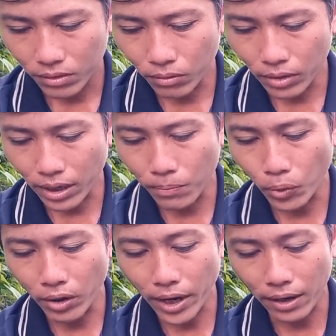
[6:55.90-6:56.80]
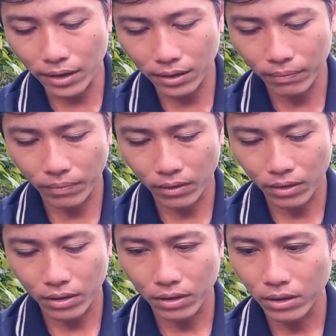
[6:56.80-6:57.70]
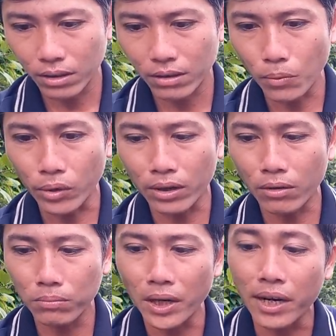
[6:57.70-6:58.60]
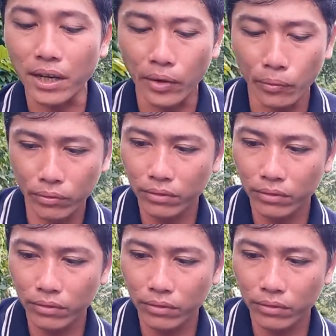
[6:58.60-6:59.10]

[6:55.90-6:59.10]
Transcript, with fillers: thuốc này mùi nó rất mùi nó cũng dễ chịu